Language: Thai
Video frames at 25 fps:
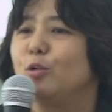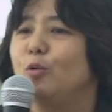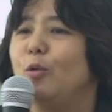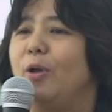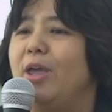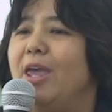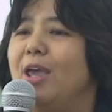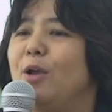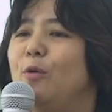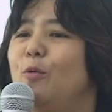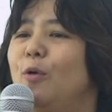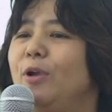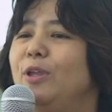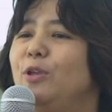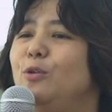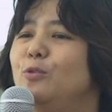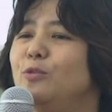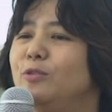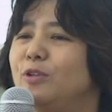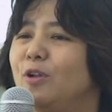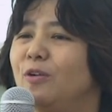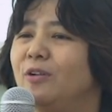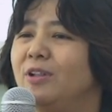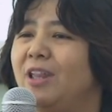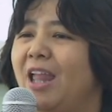ตัวเองควรอ
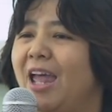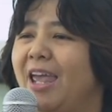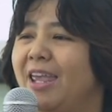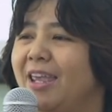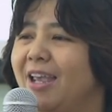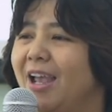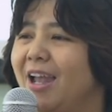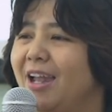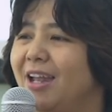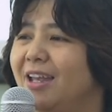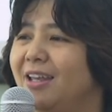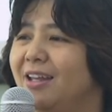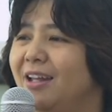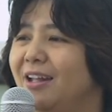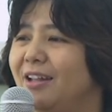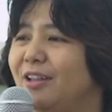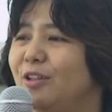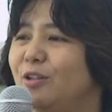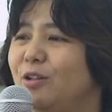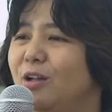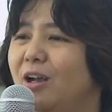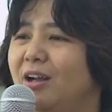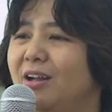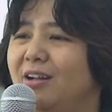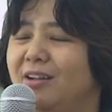ยู่ตรงไหนคะ
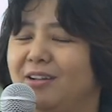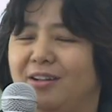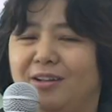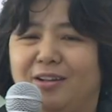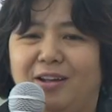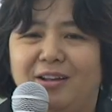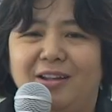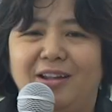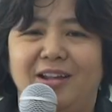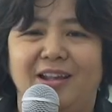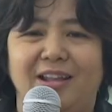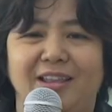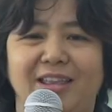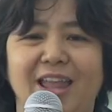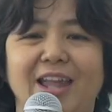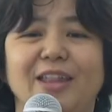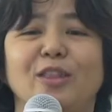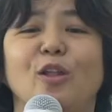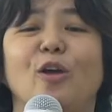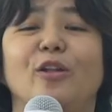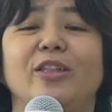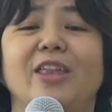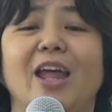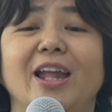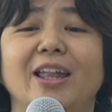ณ
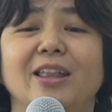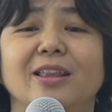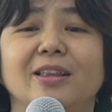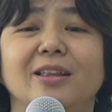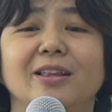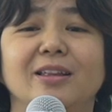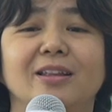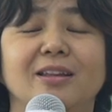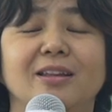ตรงนั้น